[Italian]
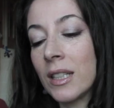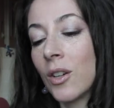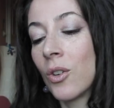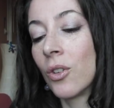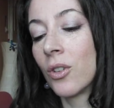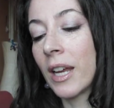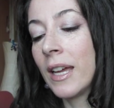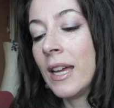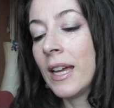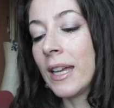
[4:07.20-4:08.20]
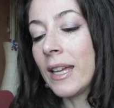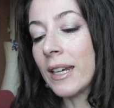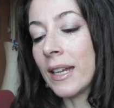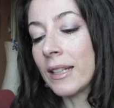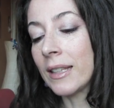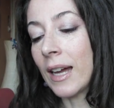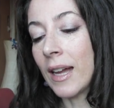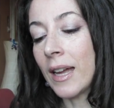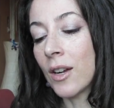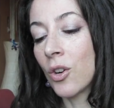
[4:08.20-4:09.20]
incolore in
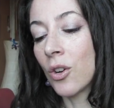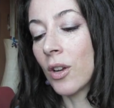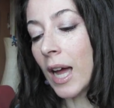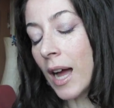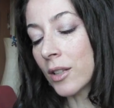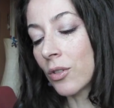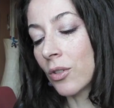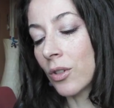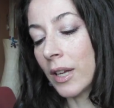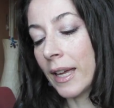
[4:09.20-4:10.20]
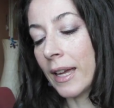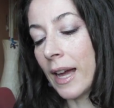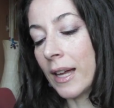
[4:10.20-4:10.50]
realtà è colorato e